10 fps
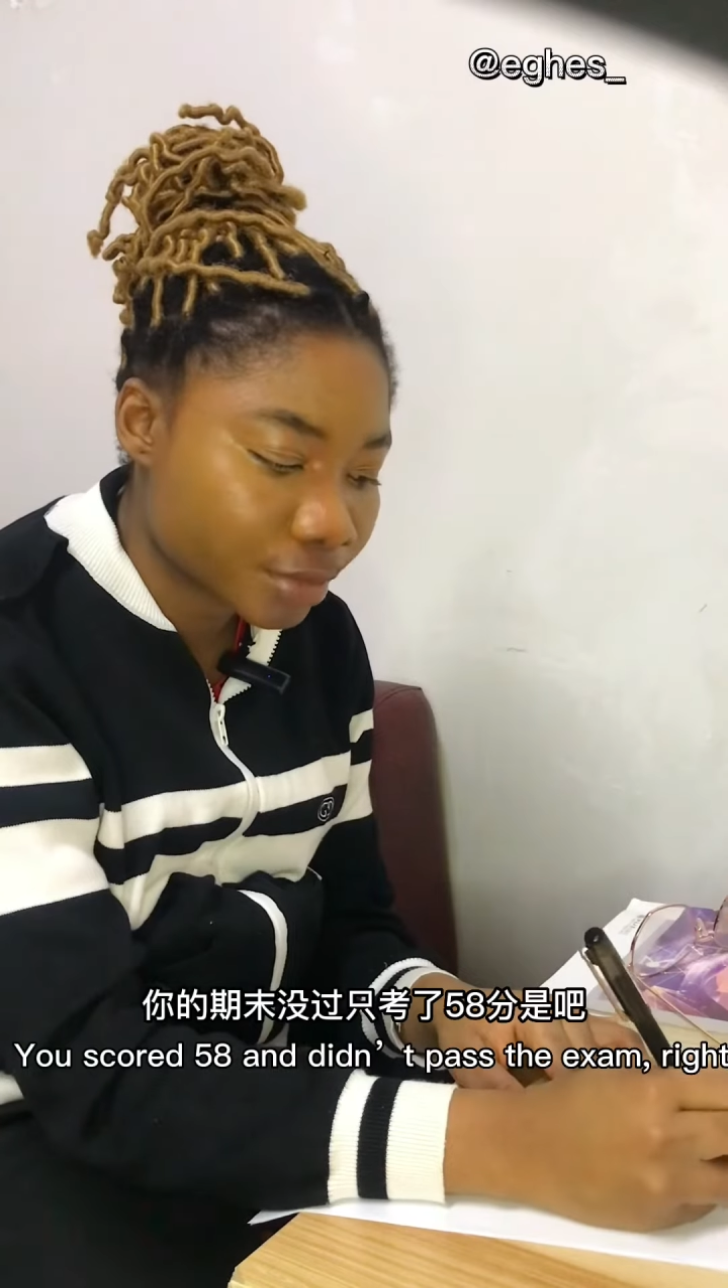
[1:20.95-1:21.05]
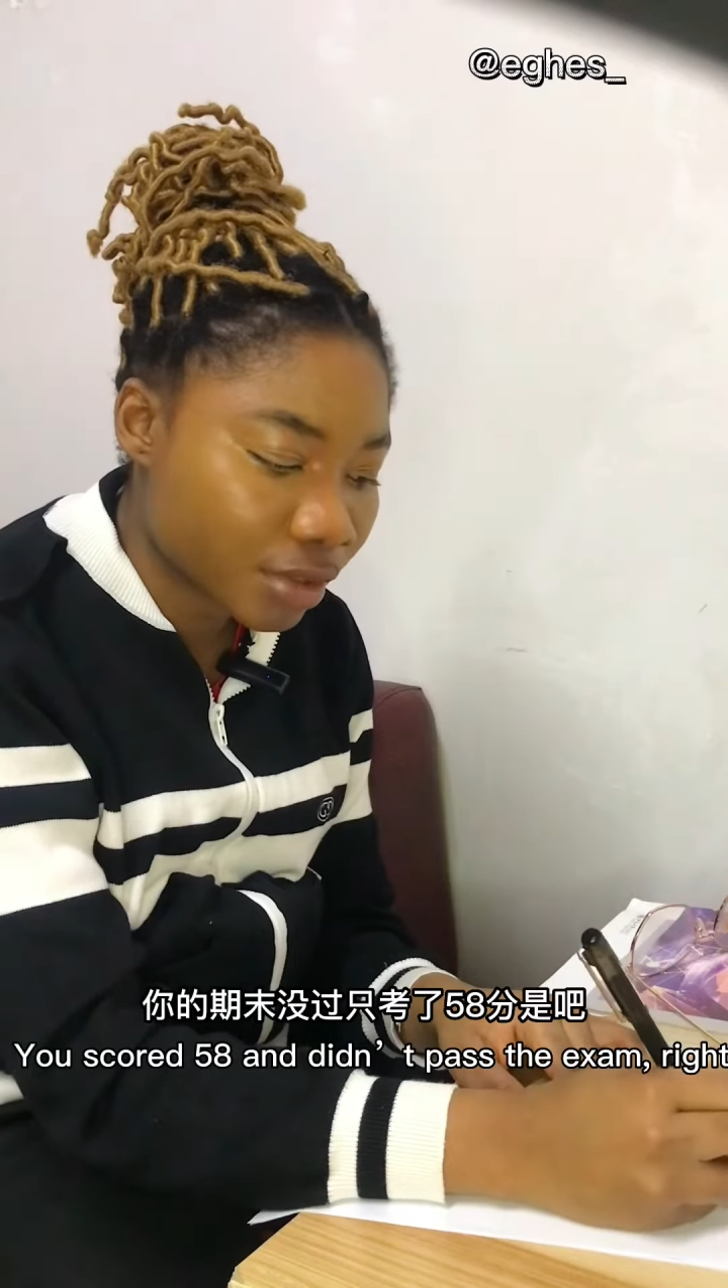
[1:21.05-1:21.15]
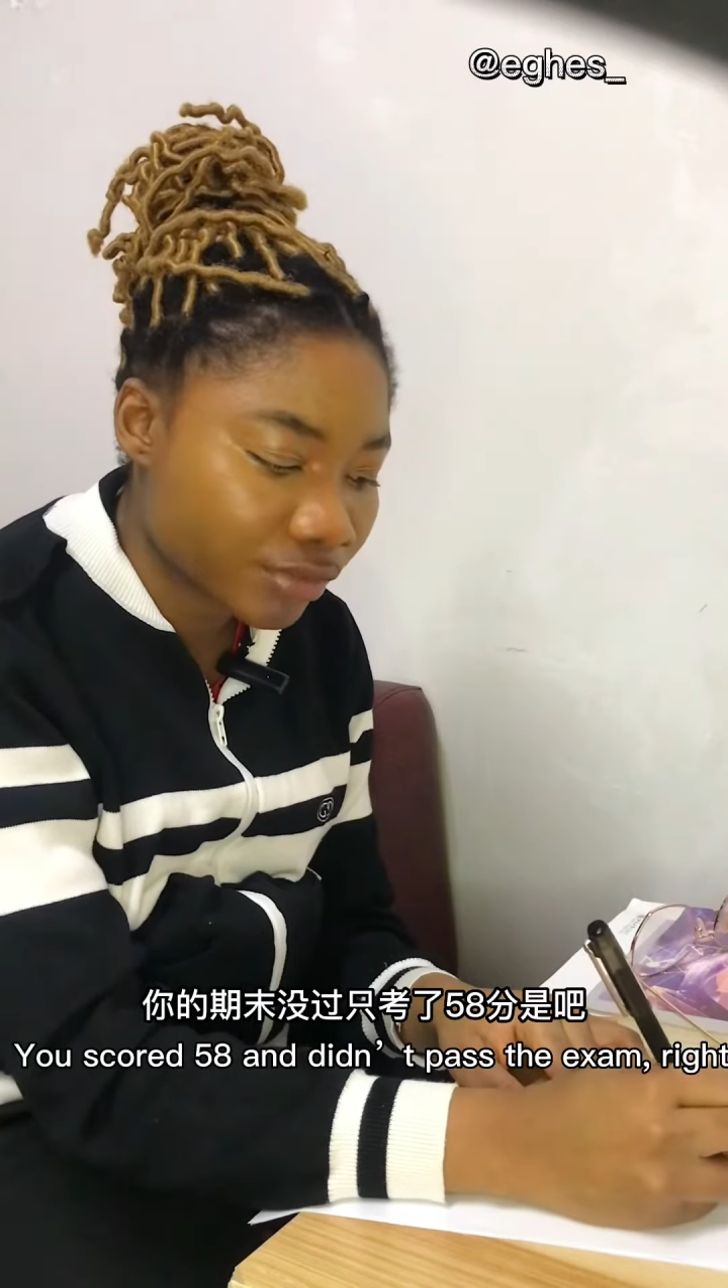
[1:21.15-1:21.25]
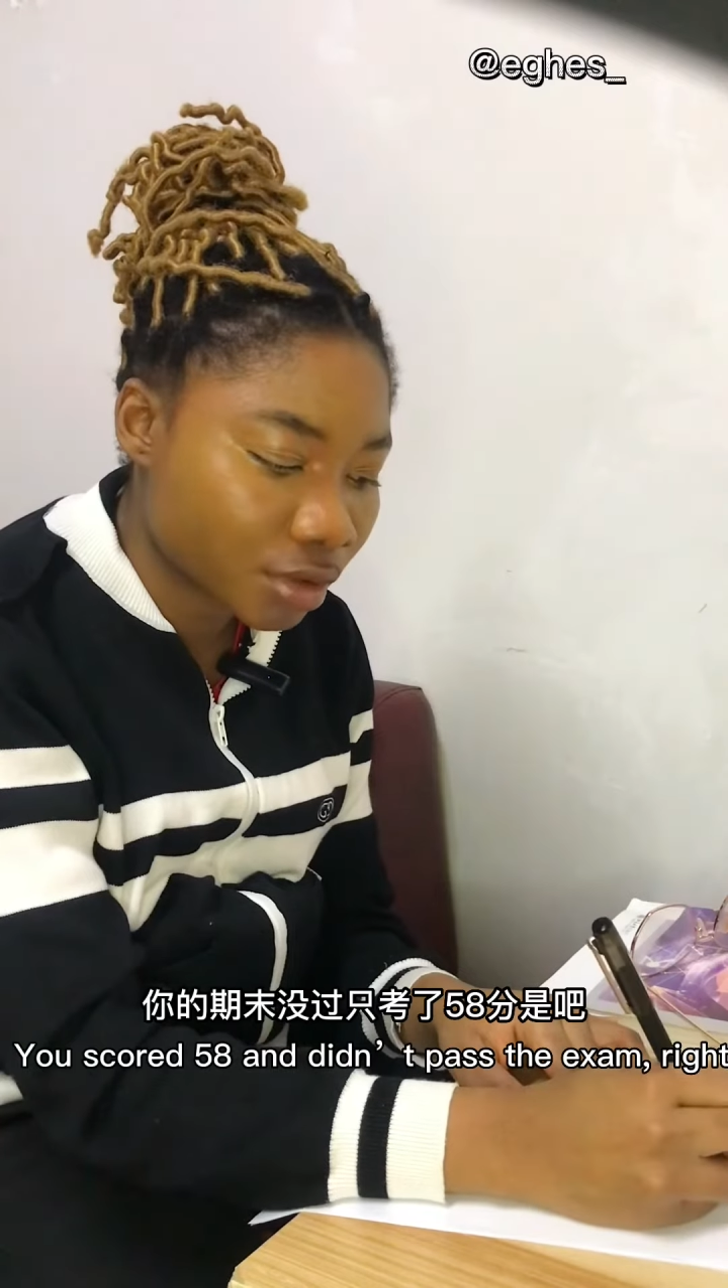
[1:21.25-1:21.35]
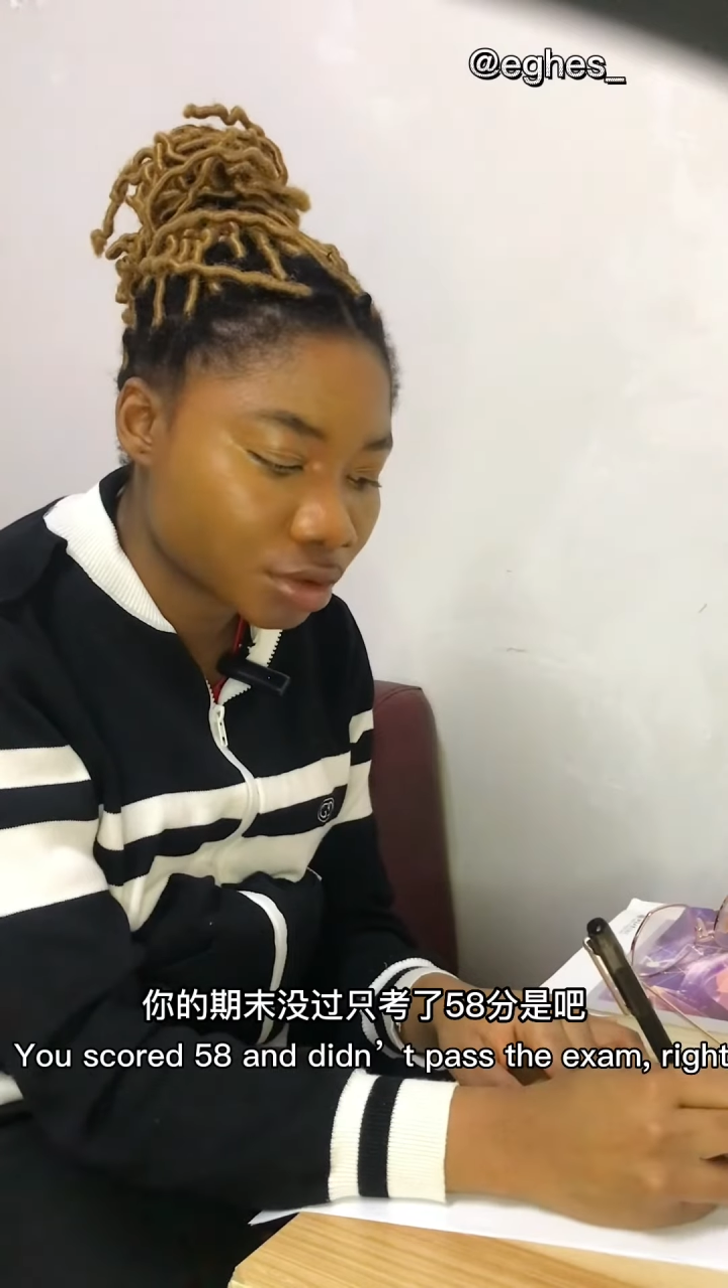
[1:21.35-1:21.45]

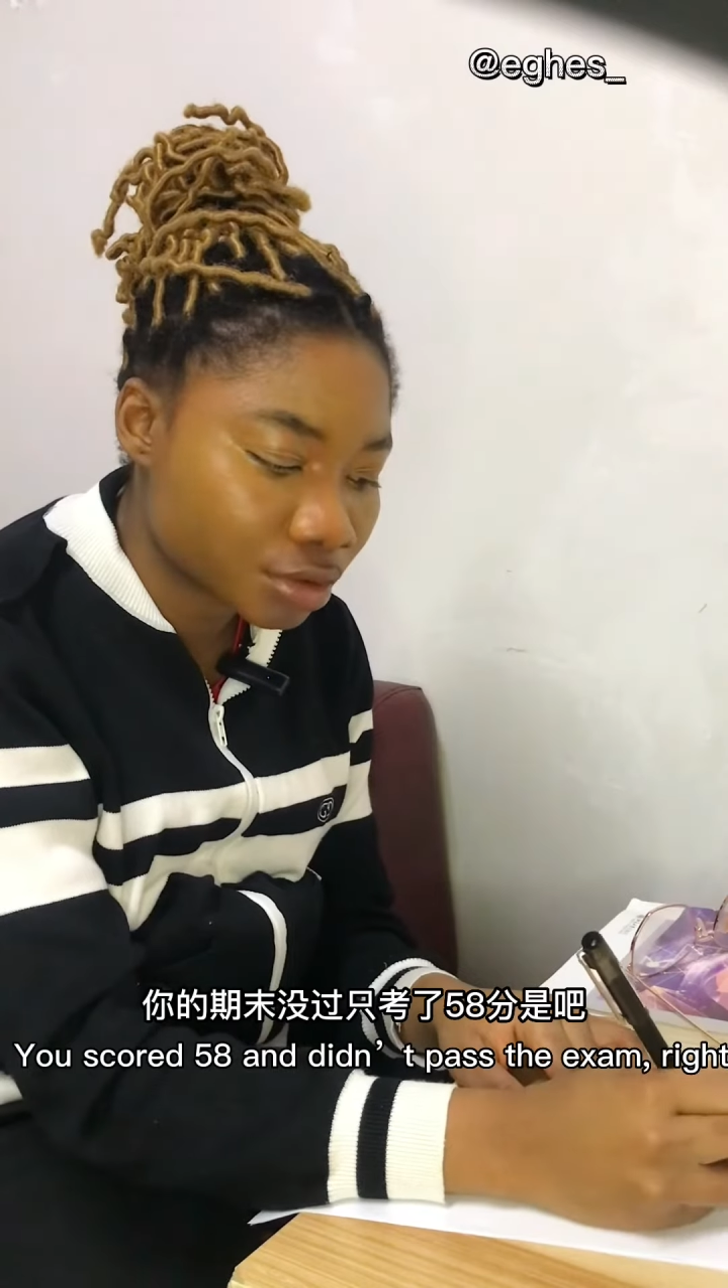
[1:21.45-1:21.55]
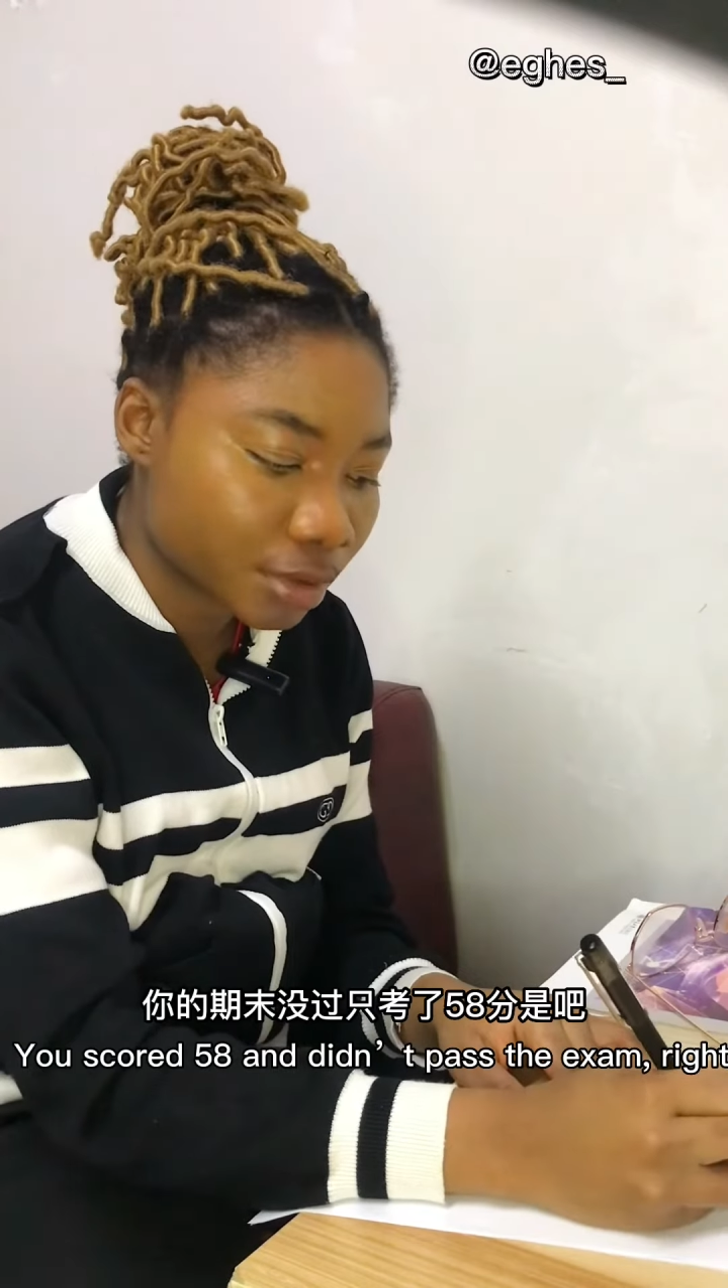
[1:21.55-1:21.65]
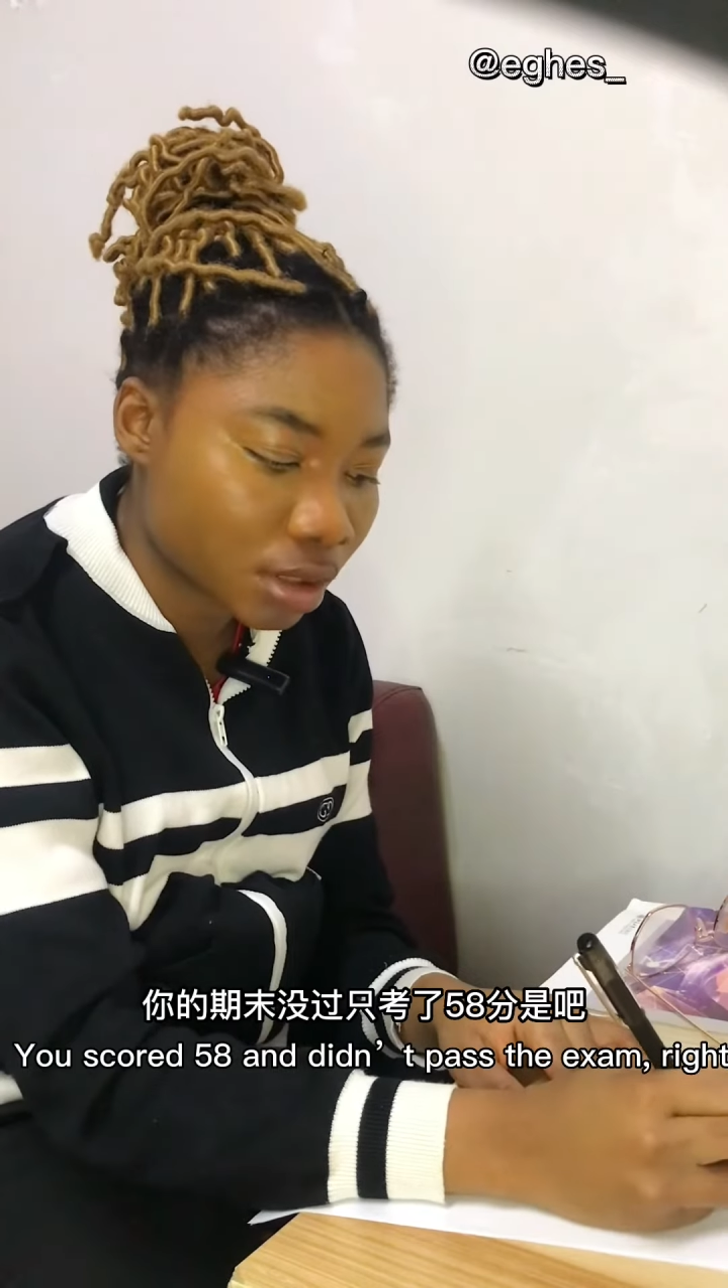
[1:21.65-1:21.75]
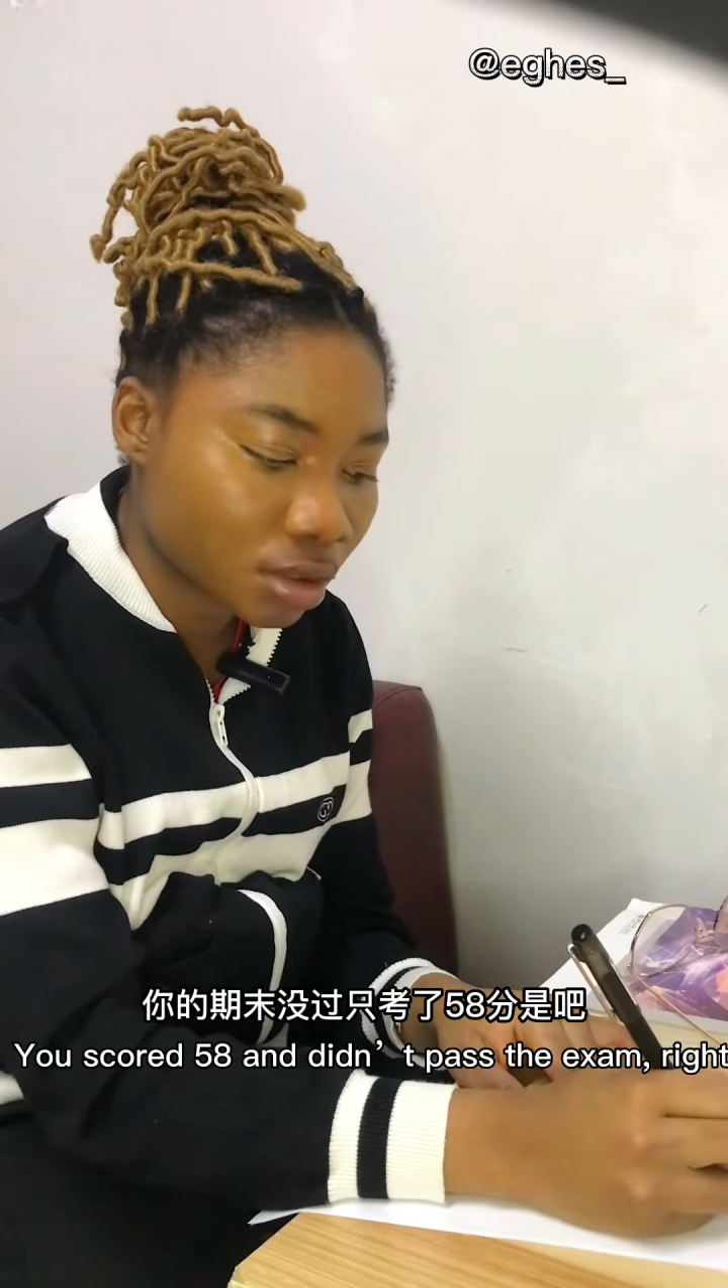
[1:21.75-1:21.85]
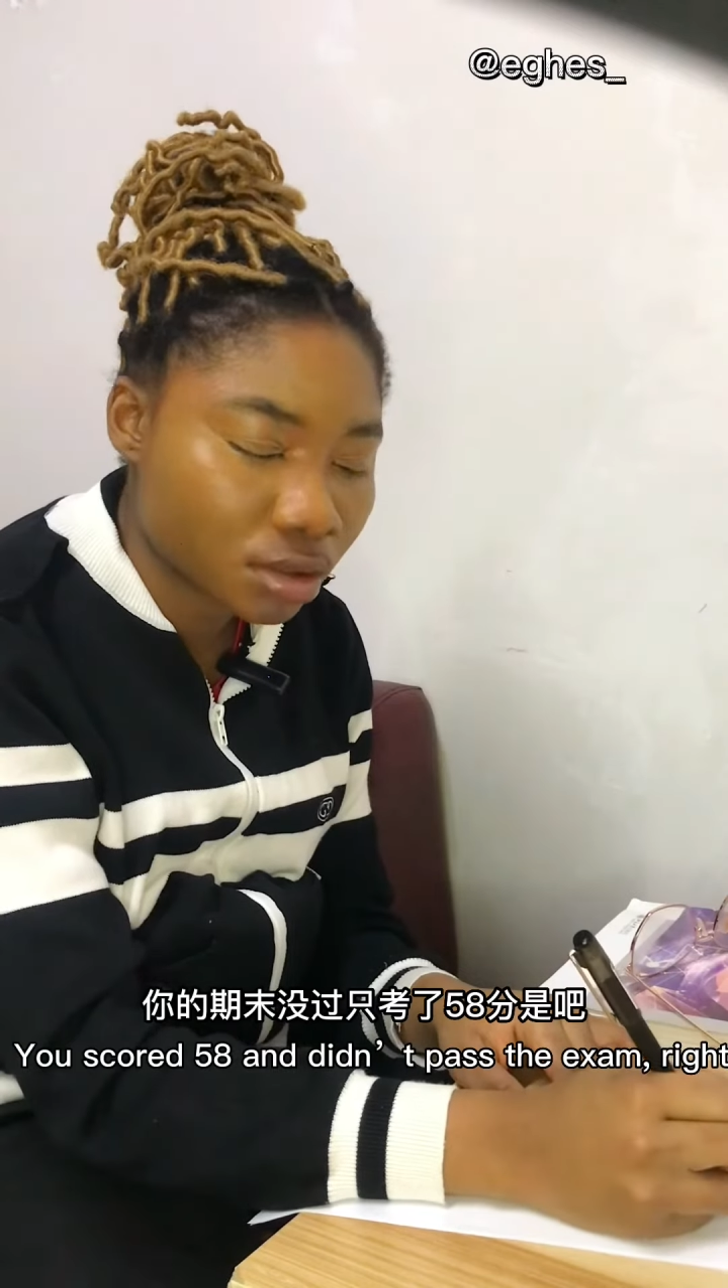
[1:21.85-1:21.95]
八分，是
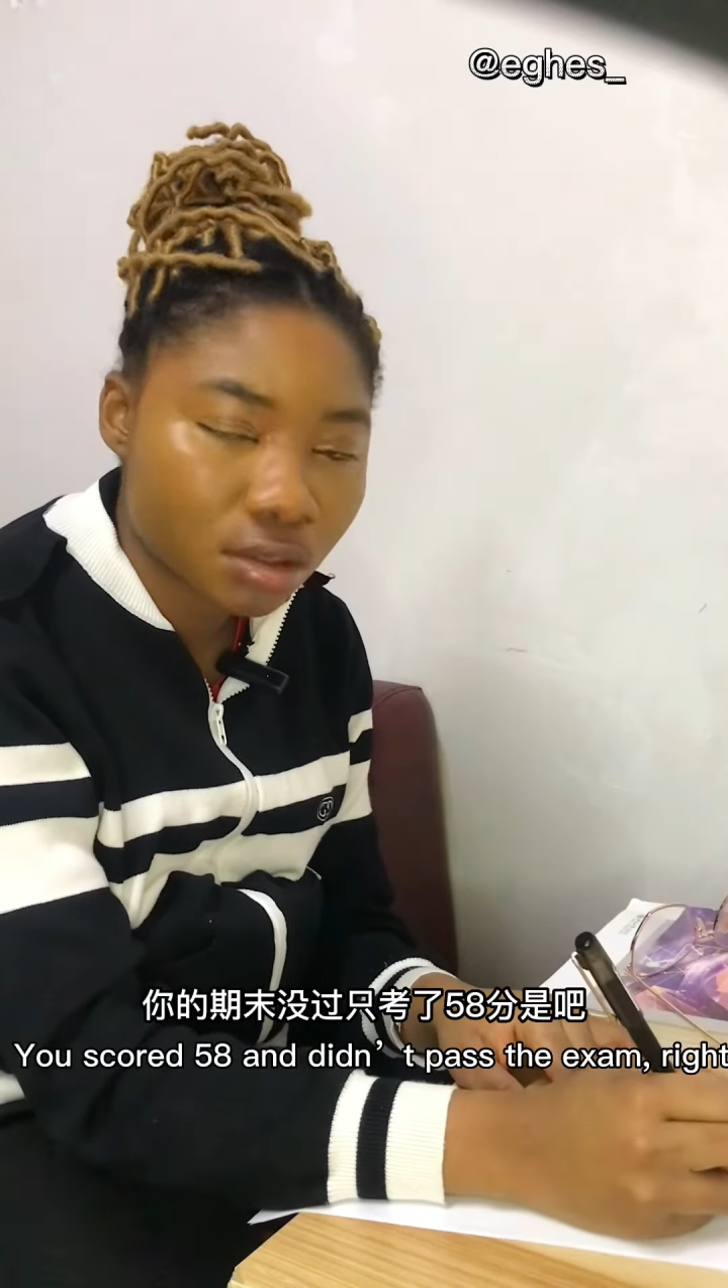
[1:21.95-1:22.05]
吧？